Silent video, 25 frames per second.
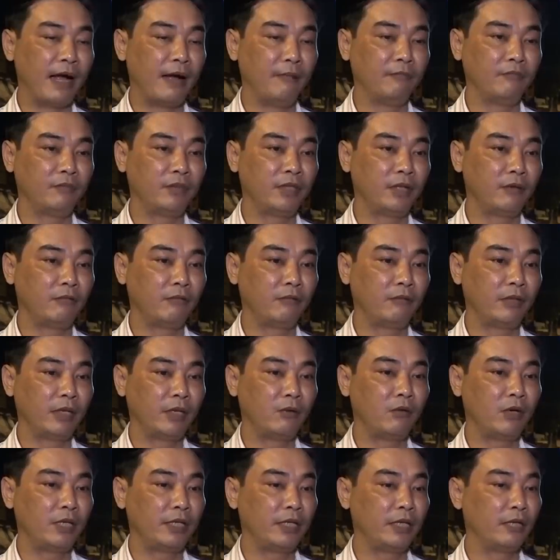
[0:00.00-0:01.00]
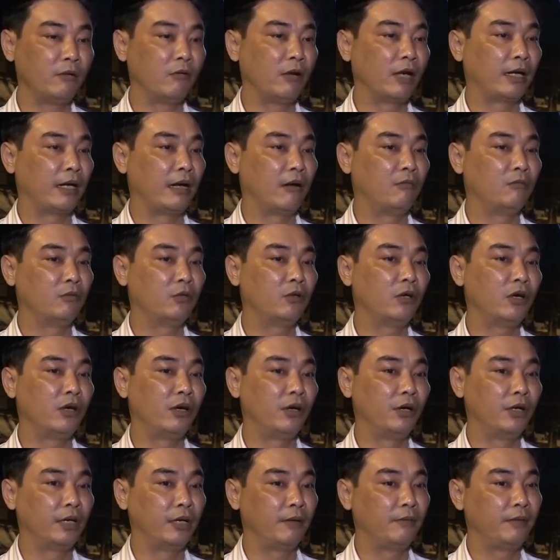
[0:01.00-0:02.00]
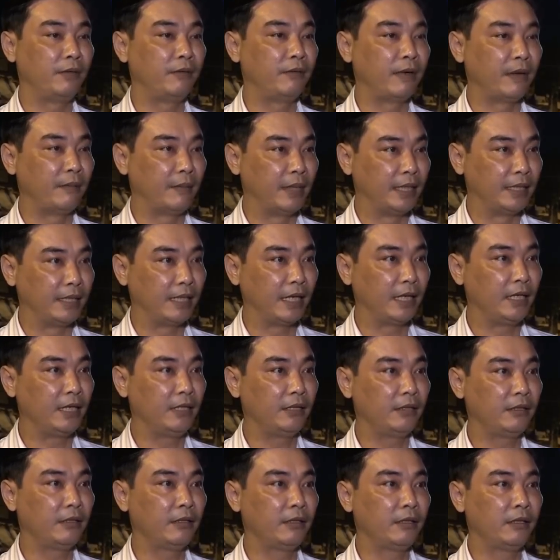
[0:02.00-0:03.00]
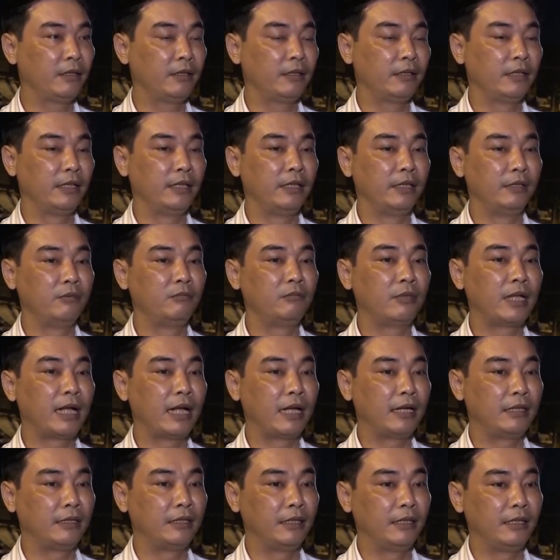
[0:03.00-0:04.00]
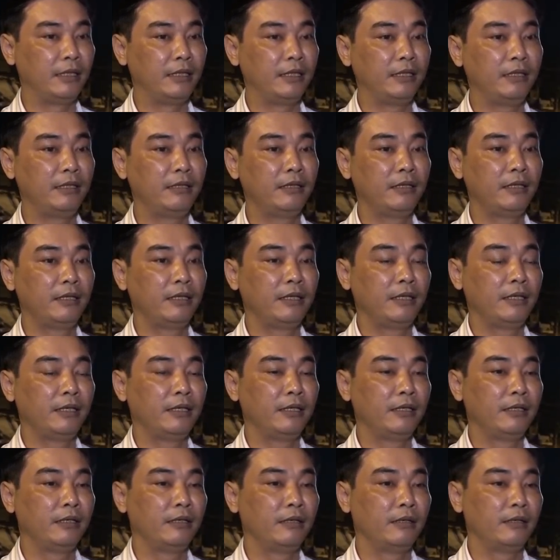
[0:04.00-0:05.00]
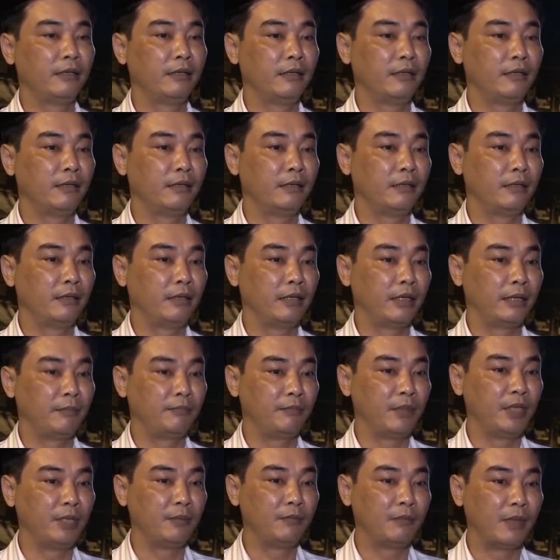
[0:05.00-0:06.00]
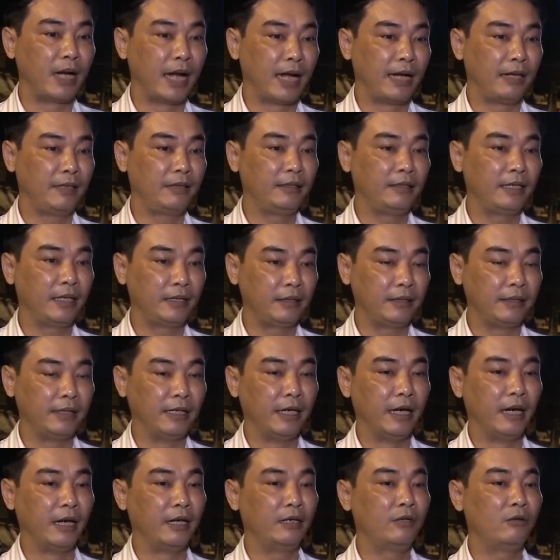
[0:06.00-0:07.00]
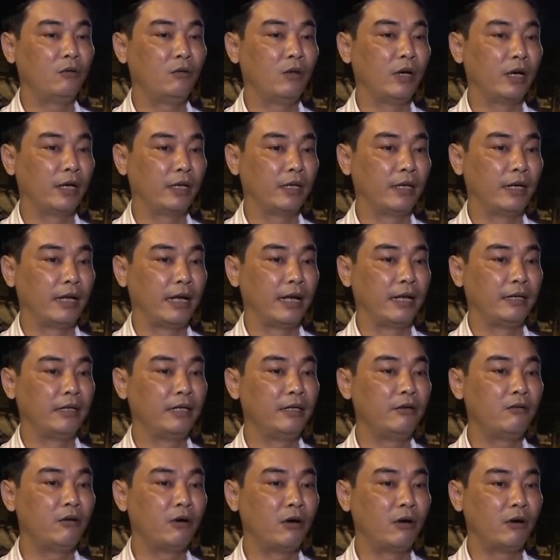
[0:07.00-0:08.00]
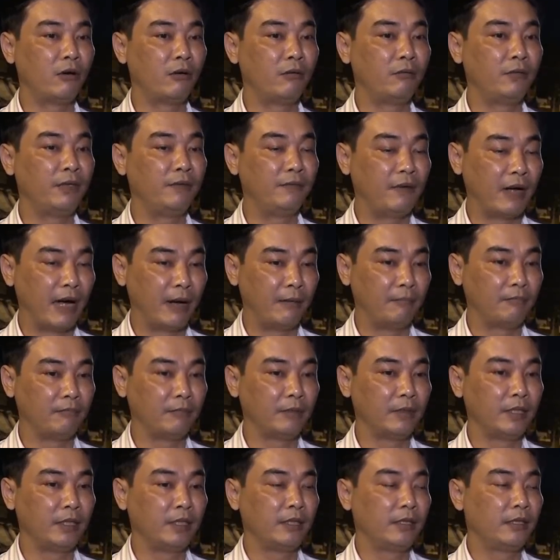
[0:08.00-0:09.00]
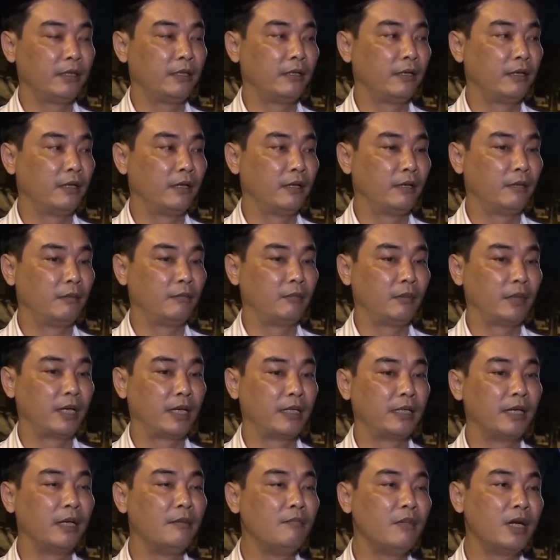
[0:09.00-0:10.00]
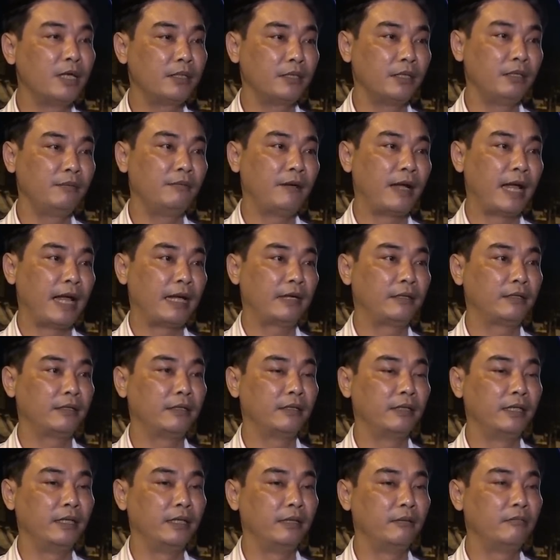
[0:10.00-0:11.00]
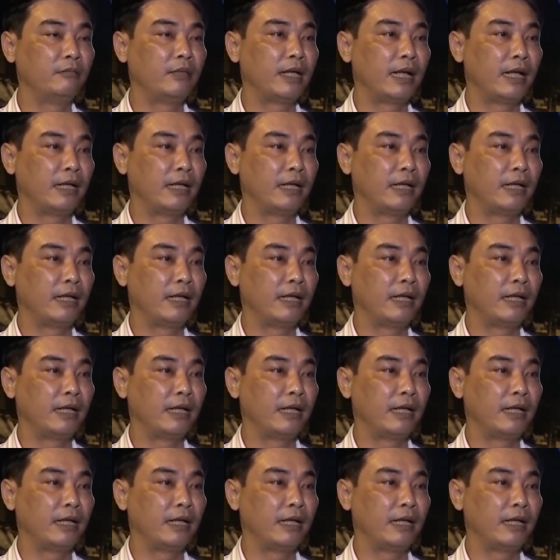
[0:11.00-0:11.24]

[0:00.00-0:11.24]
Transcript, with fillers: phạm trong cái quá trình hoạt động của họ là vi phạm hành chính thì chúng ta chỉ ờ, lập biên bản nhắc nhở hoặc là nếu họ vi phạm ờ, mà đến mức xử phạt thì chúng